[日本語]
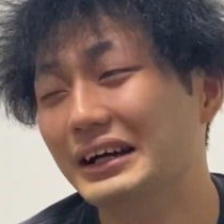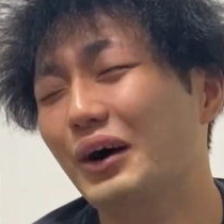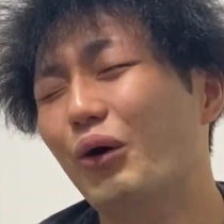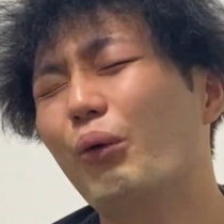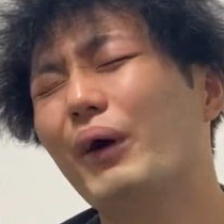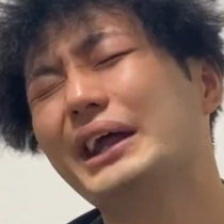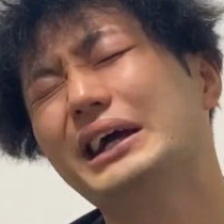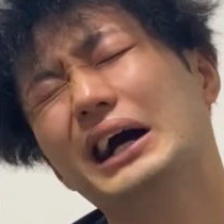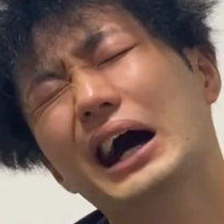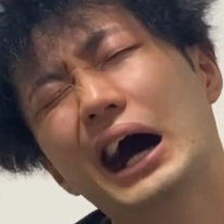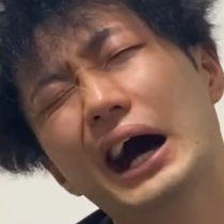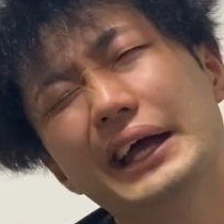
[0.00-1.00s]
終わり
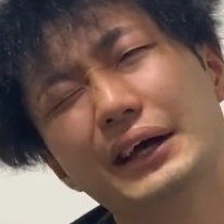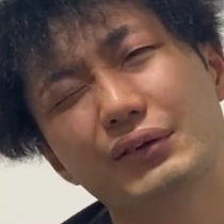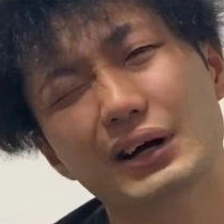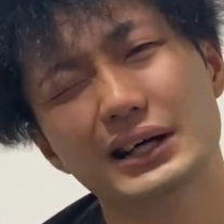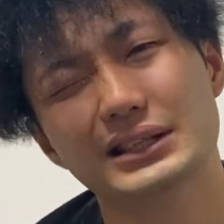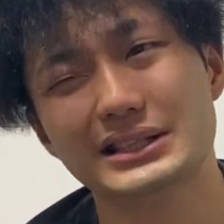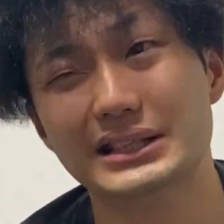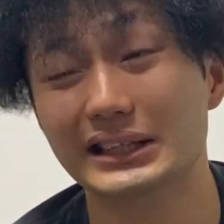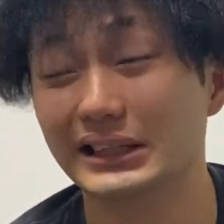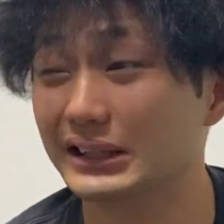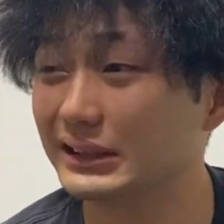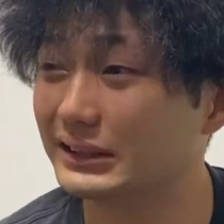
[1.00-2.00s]
か矢野阪
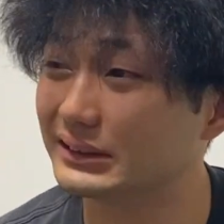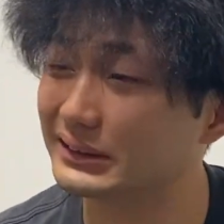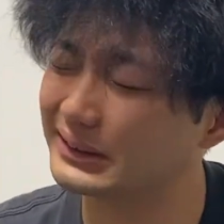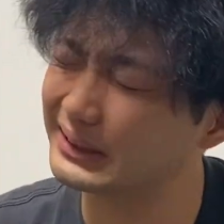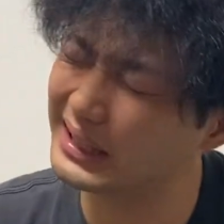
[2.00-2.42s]
神。い